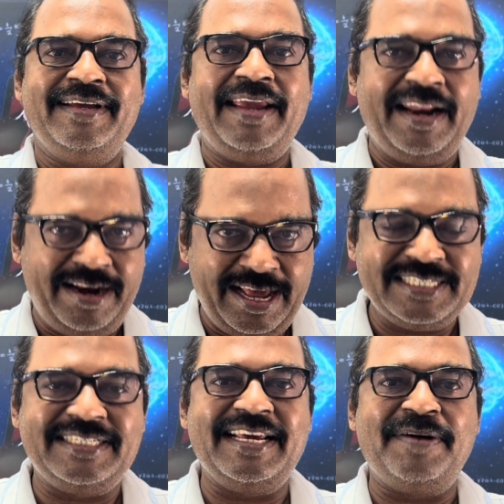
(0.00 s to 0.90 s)
ஏன்னா
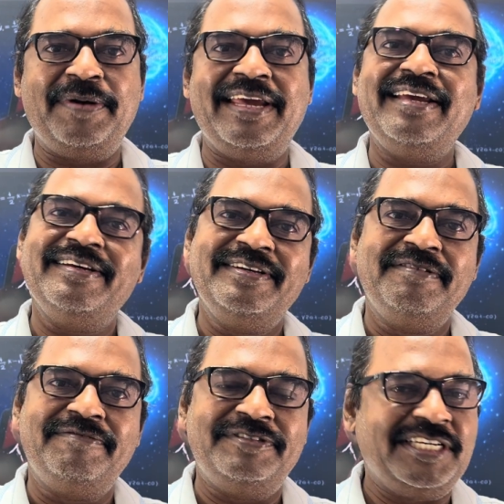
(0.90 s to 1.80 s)
லாஸ்ட் இயர் அப்படி
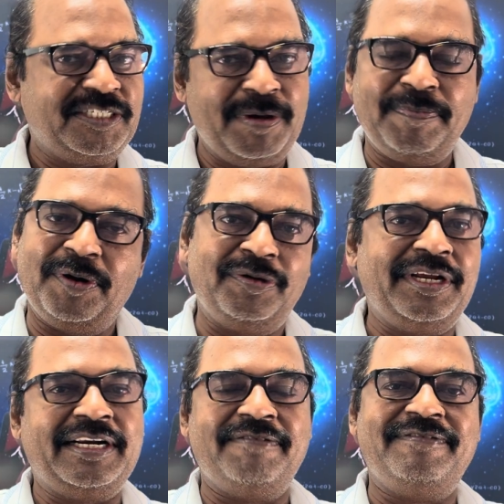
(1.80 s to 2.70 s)
ஃபிசிக்ஸ் பேப்பர்
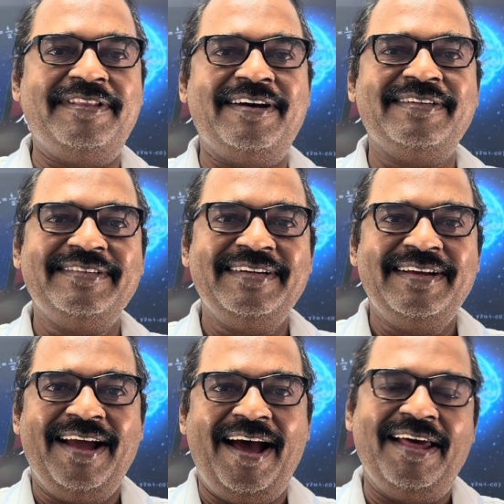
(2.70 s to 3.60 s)
கொஞ்சம் டஃப் தான்
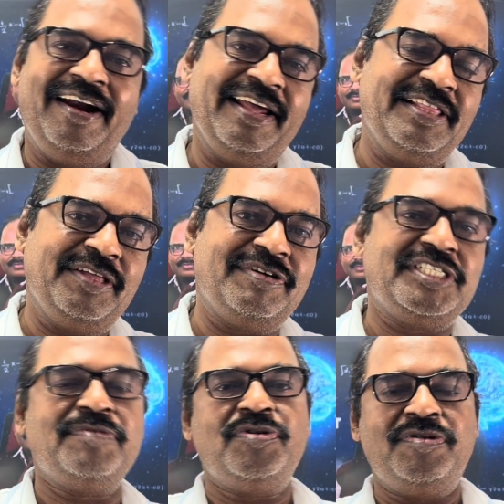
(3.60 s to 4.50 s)
அதனால் இந்த
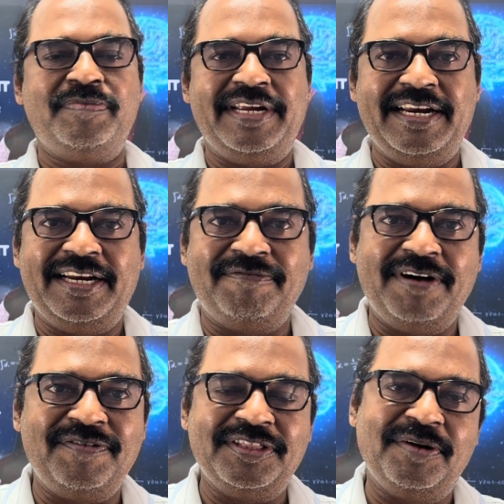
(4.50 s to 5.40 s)
வருஷமும் அப்படி
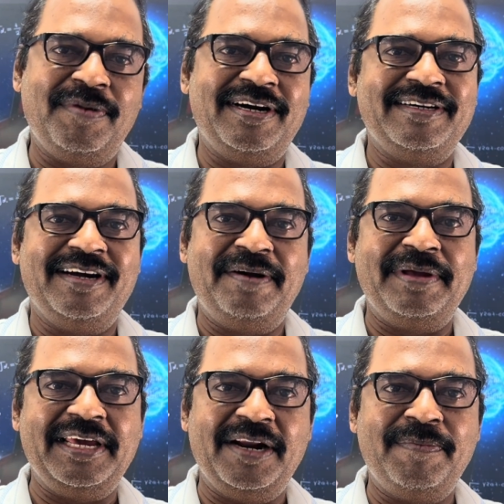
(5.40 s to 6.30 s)
டஃப்பாக வந்துருமா
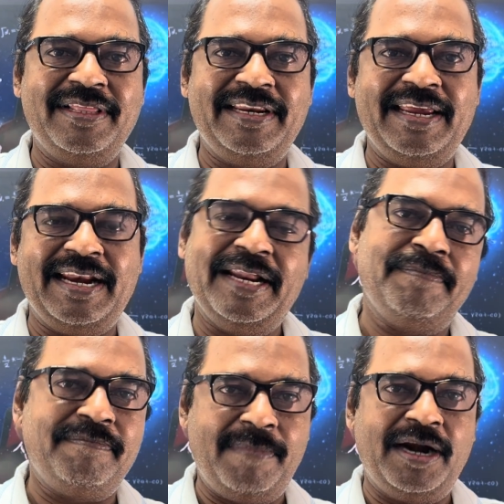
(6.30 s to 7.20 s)
அப்படிங்கிற மாதிரி
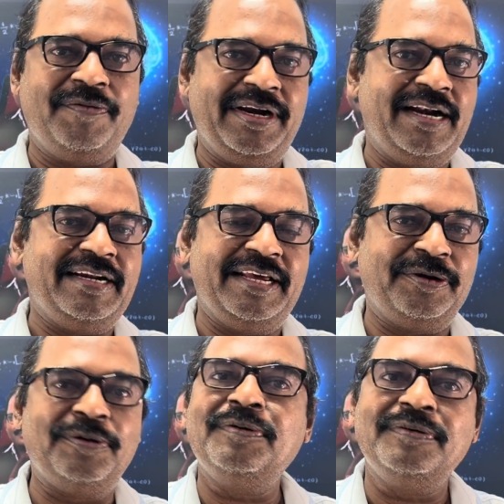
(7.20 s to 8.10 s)
எண்ணம் மாணவர்கள்ட்ட
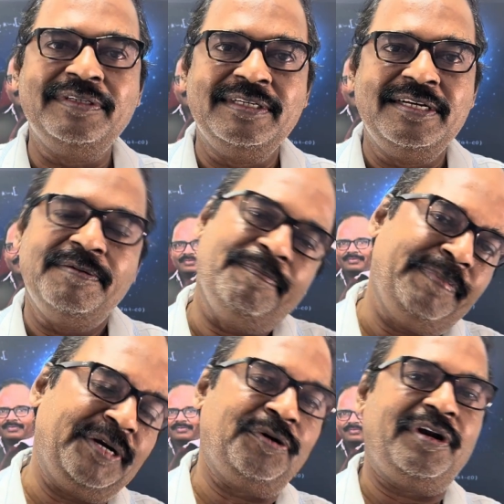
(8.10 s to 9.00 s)
இருக்கும்
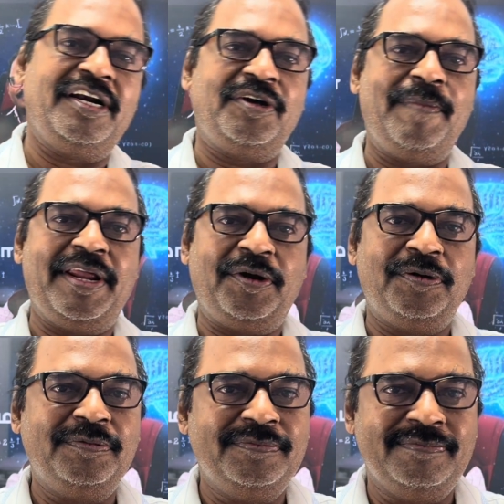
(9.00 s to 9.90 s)
பெற்றோர்களுக்குமே
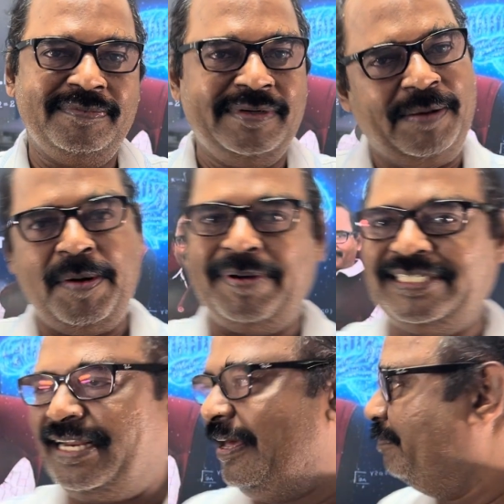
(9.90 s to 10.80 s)
இருக்கும் நம்ம
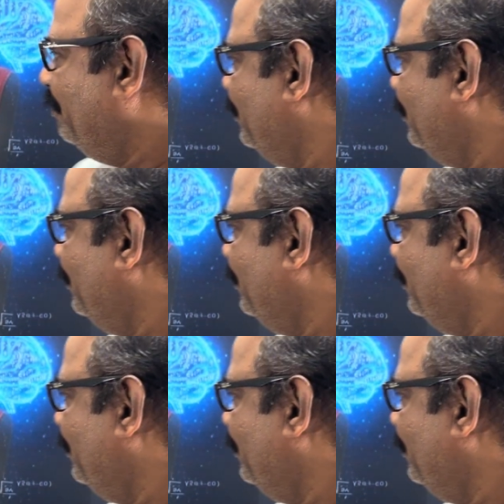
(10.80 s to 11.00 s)
பேசலாம்